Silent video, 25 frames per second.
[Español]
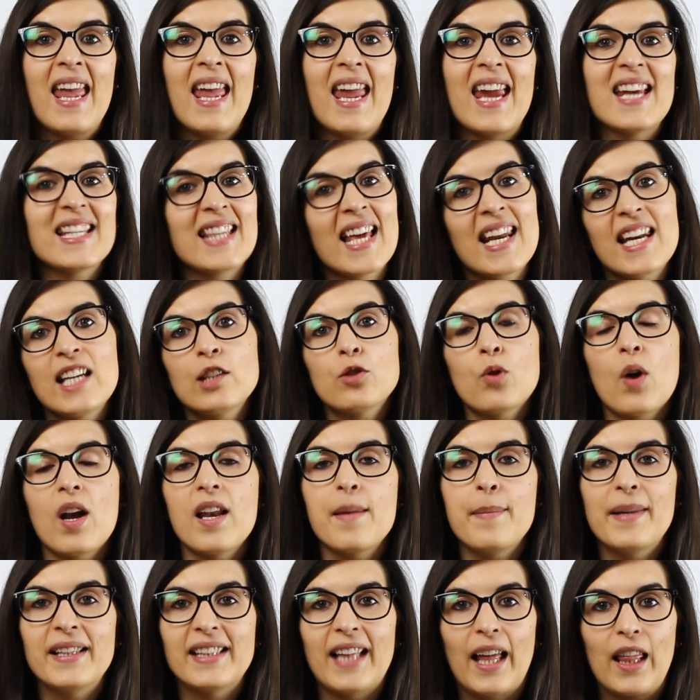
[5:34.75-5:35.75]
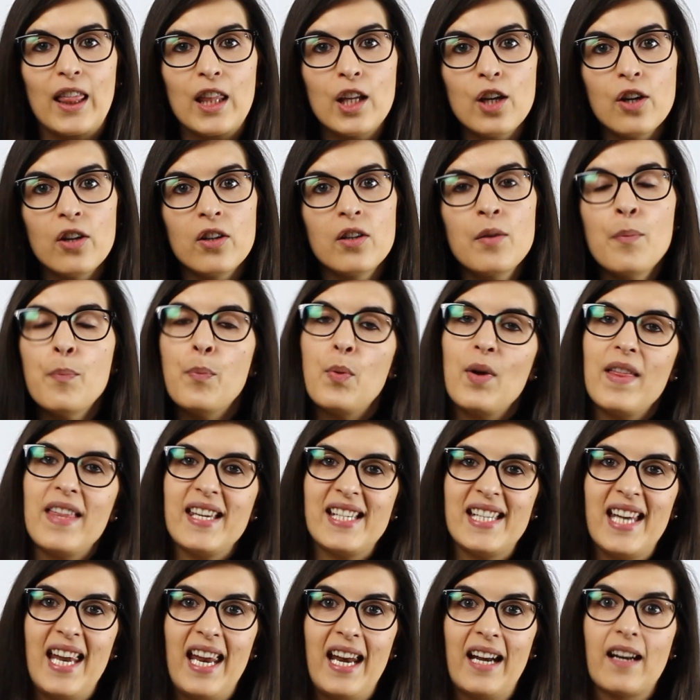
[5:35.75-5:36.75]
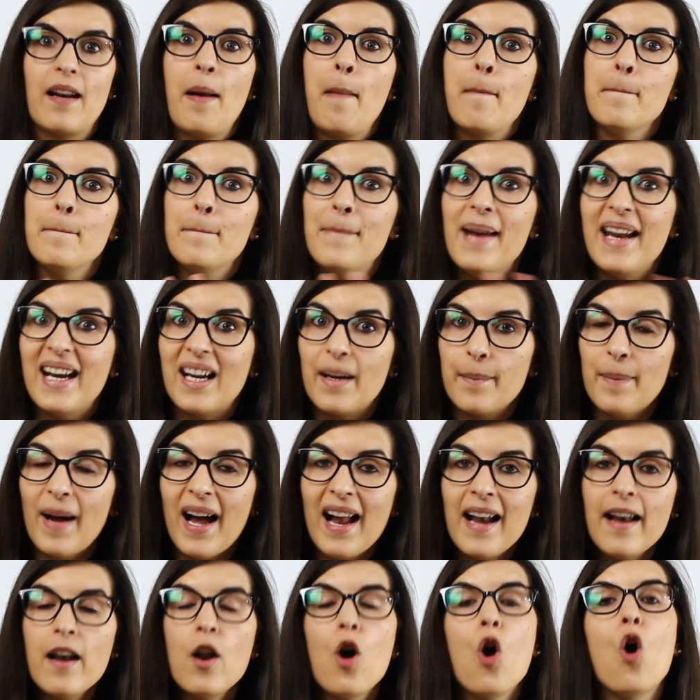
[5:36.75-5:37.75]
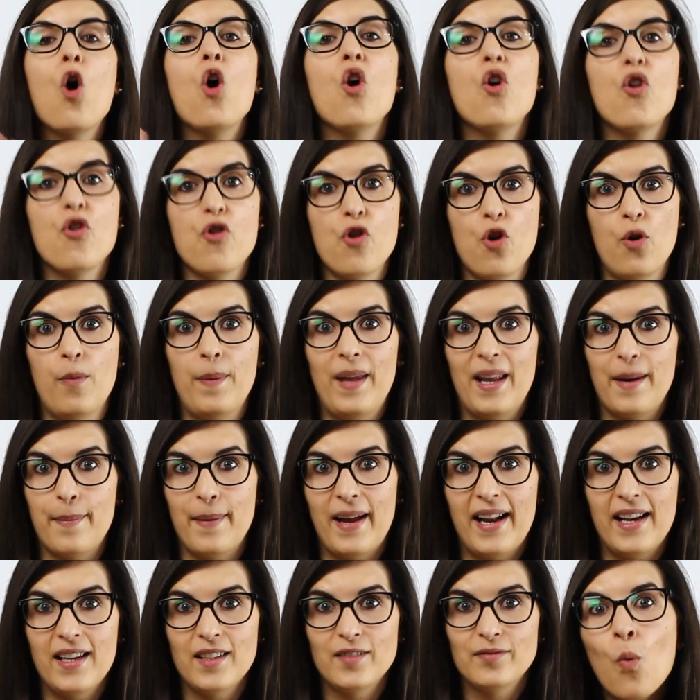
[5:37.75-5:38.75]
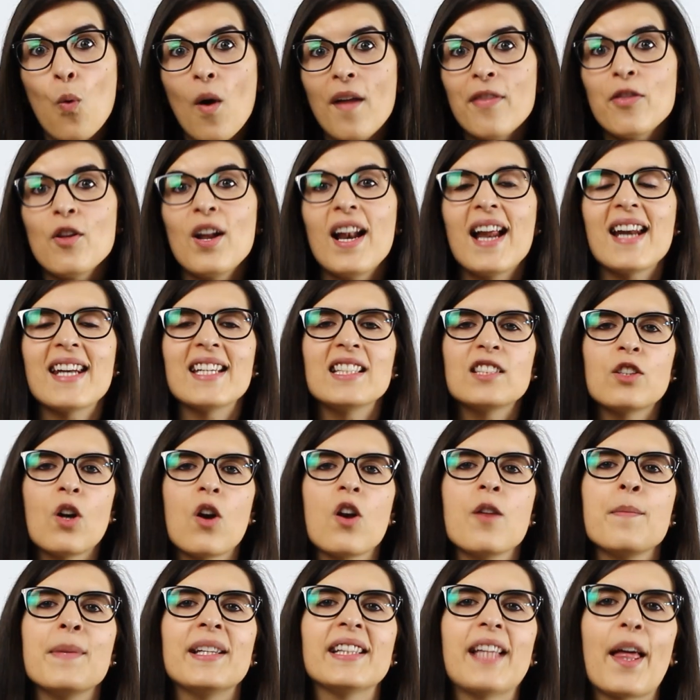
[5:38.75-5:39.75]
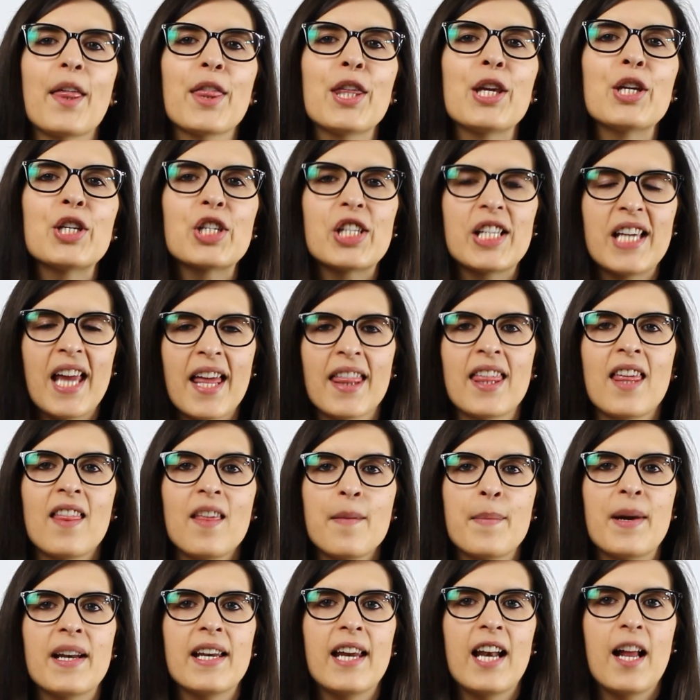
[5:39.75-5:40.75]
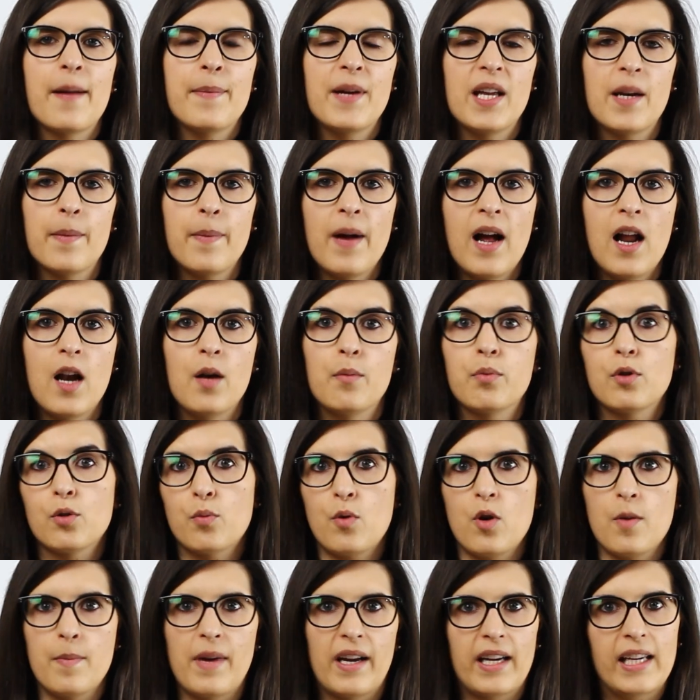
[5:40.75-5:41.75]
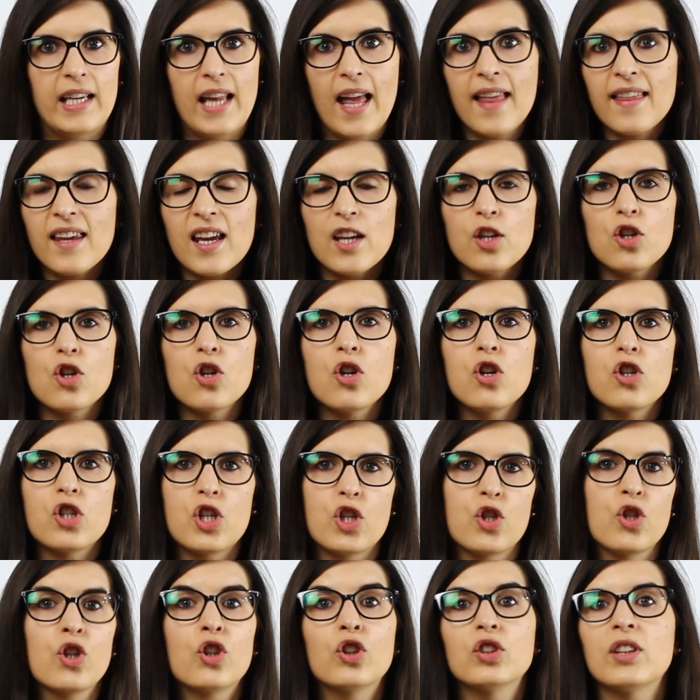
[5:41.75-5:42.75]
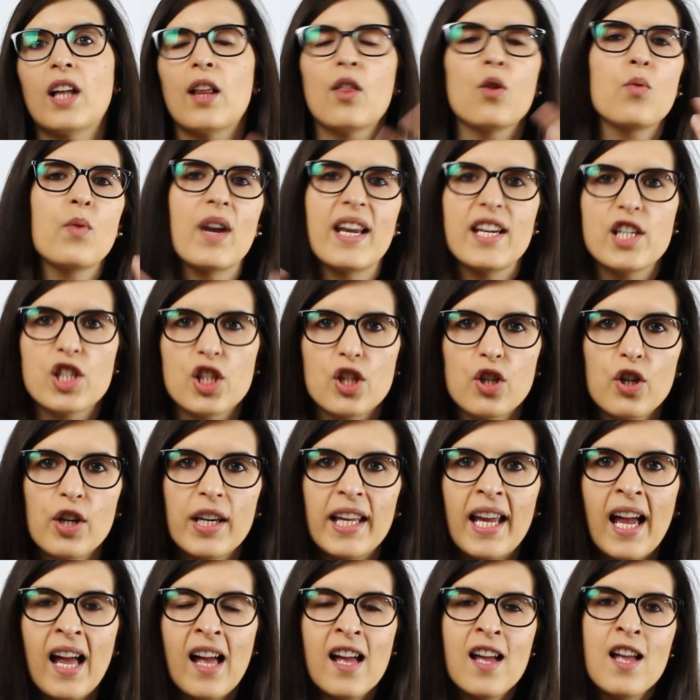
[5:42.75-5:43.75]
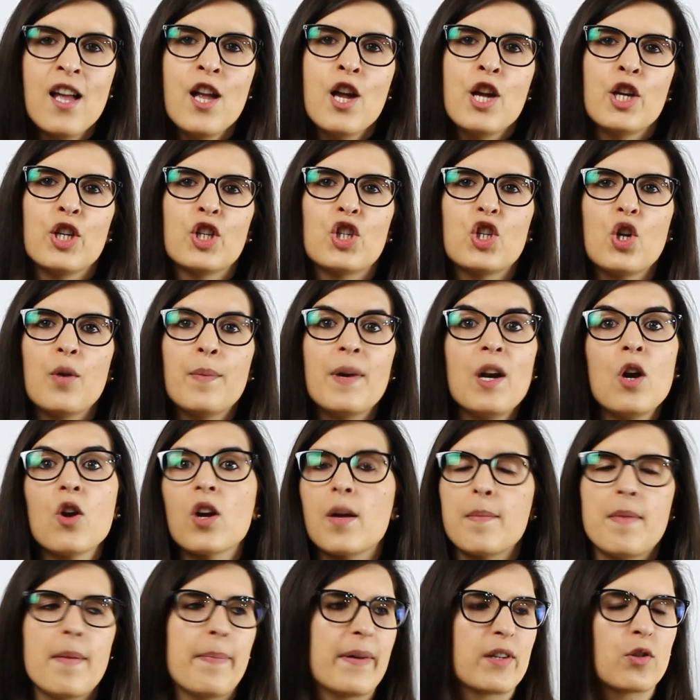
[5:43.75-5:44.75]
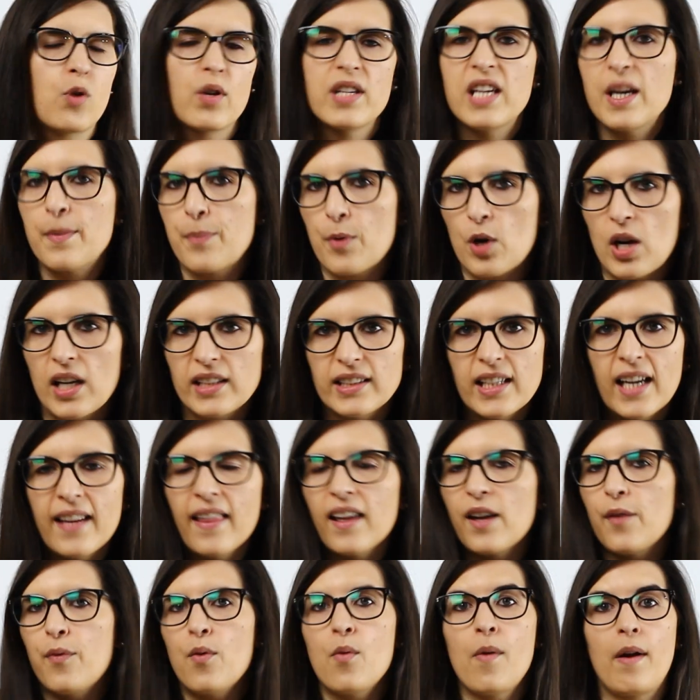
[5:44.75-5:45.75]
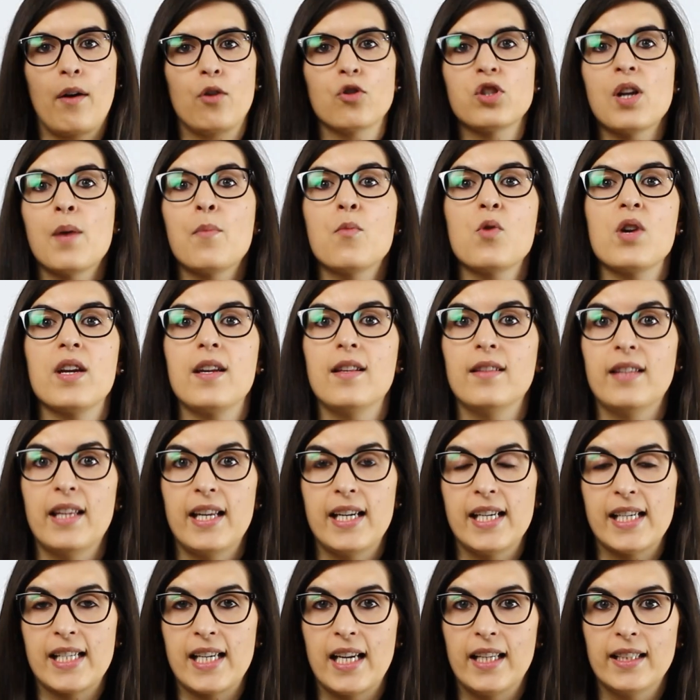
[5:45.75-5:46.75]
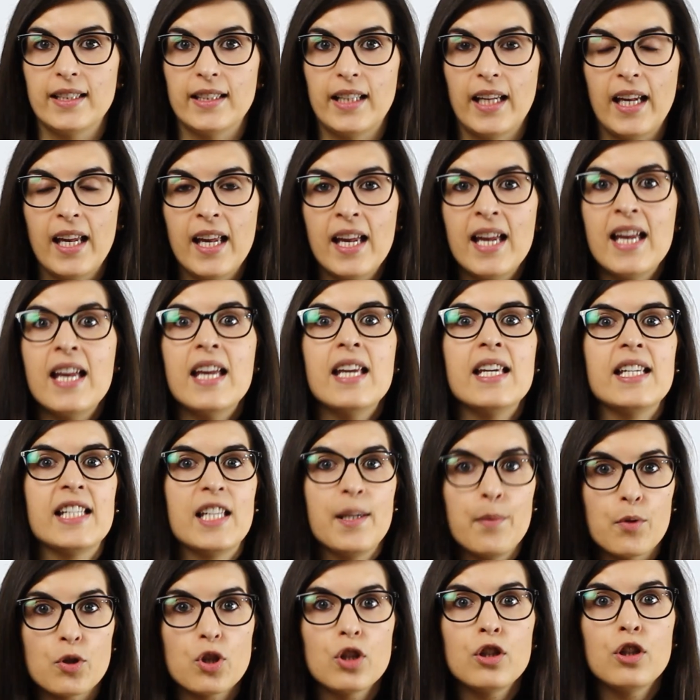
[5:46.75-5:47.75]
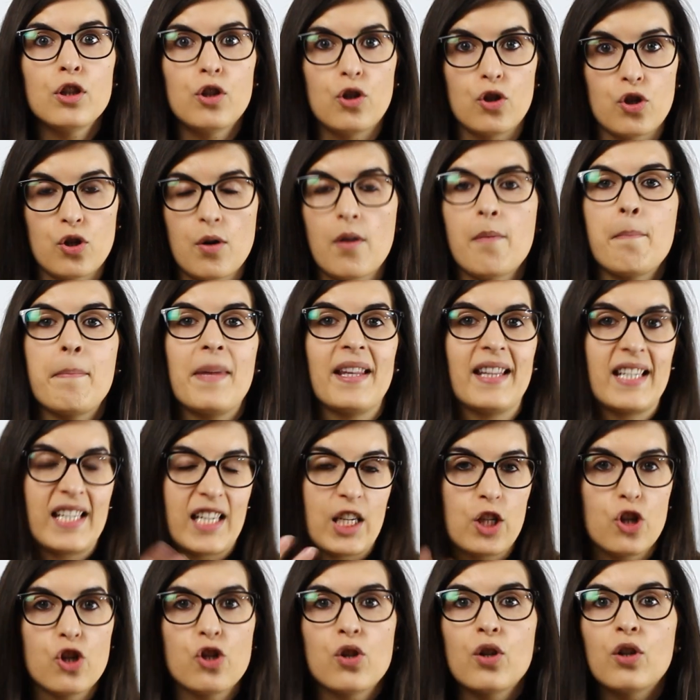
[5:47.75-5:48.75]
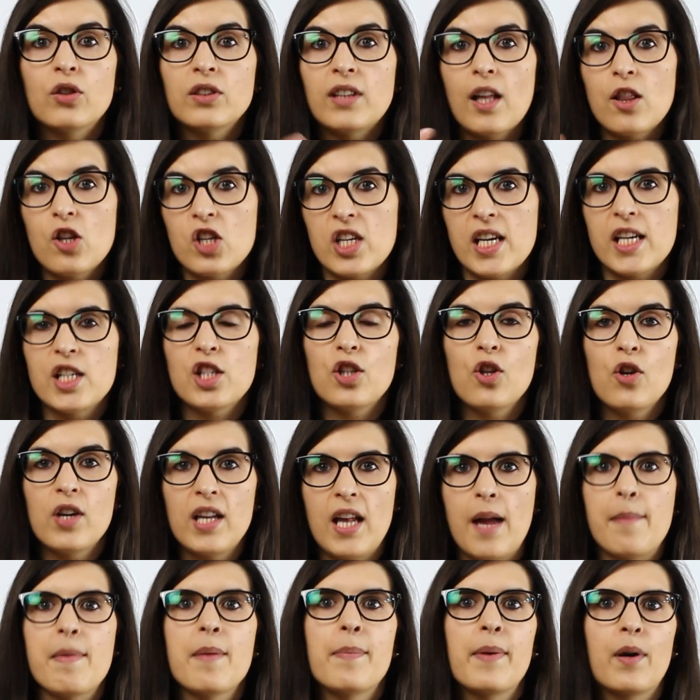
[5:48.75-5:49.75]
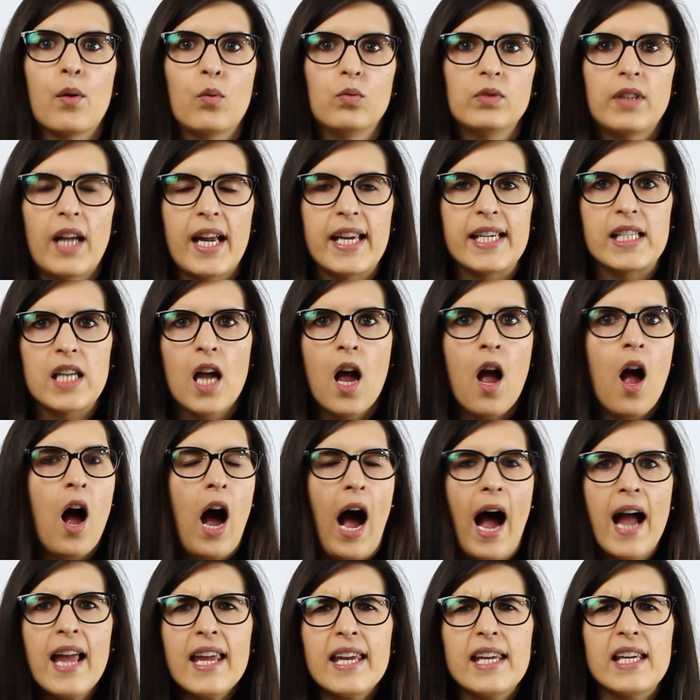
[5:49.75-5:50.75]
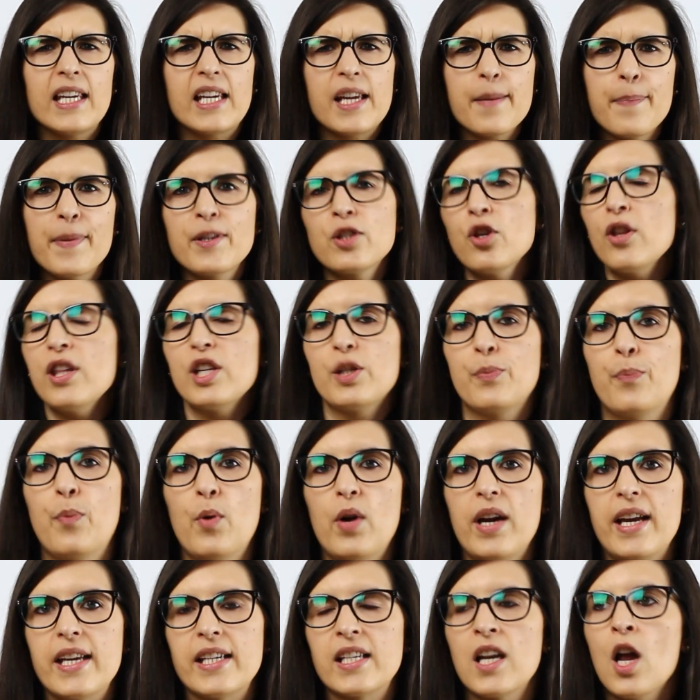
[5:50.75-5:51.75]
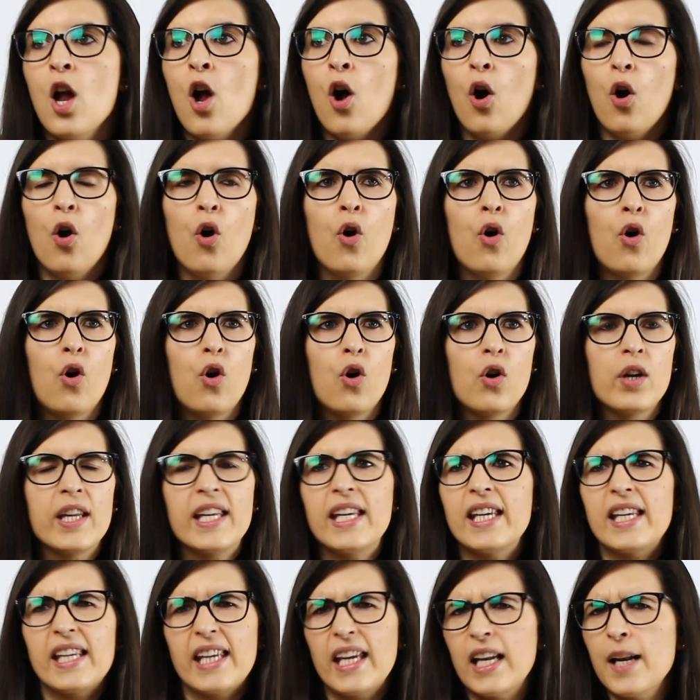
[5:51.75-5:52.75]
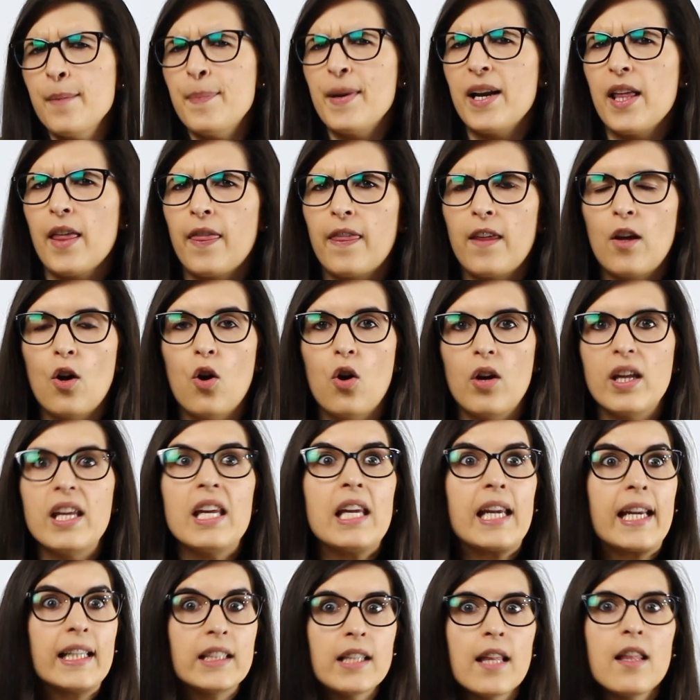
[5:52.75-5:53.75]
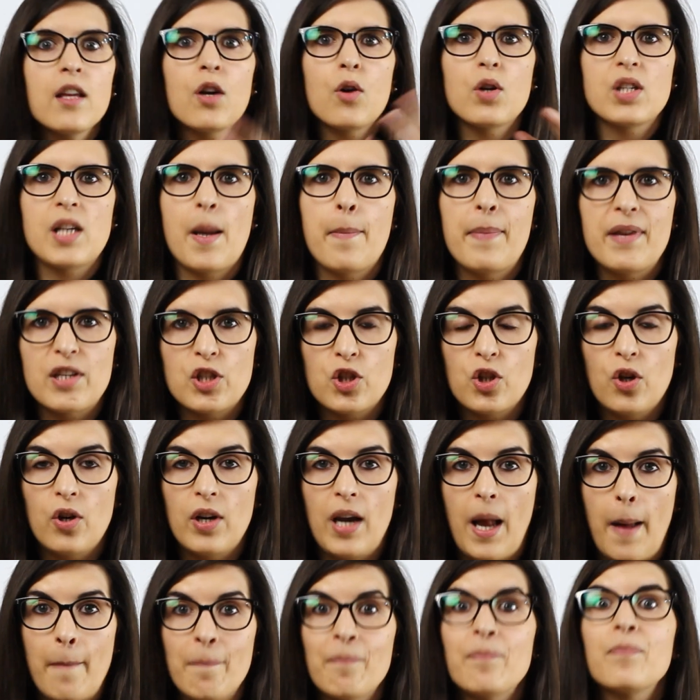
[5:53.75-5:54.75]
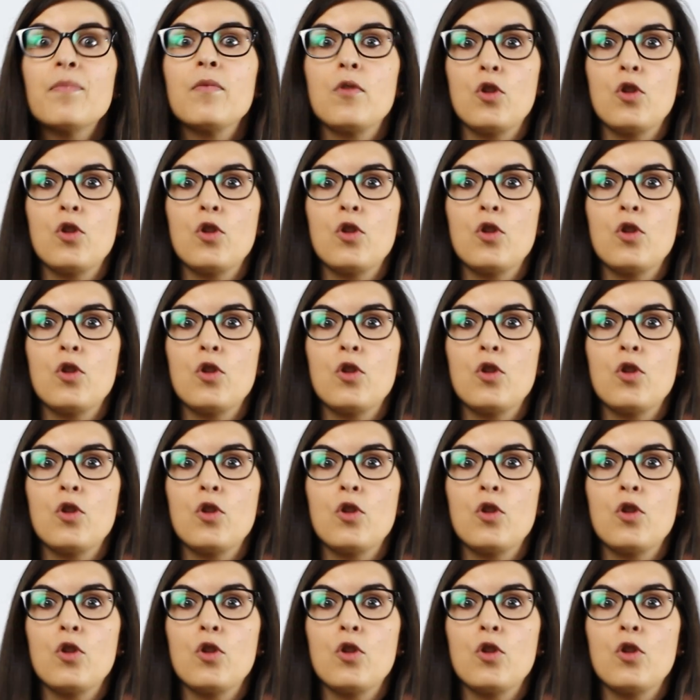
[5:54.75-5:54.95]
Esta retroalimentación puede ser verbal o no verbal. ¿Cuándo la retroalimentación se hace de manera verbal? Pues bueno, imaginad que yo os estoy contando una historia sobre lo que me pasó ayer por la tarde, que fue una cosa muy interesante. Si vosotros, mientras que yo estoy contando esa historia, me preguntáis, ay, ¿qué pasó después? ¿O y quién apareció? ¿Y qué te dijo esa persona?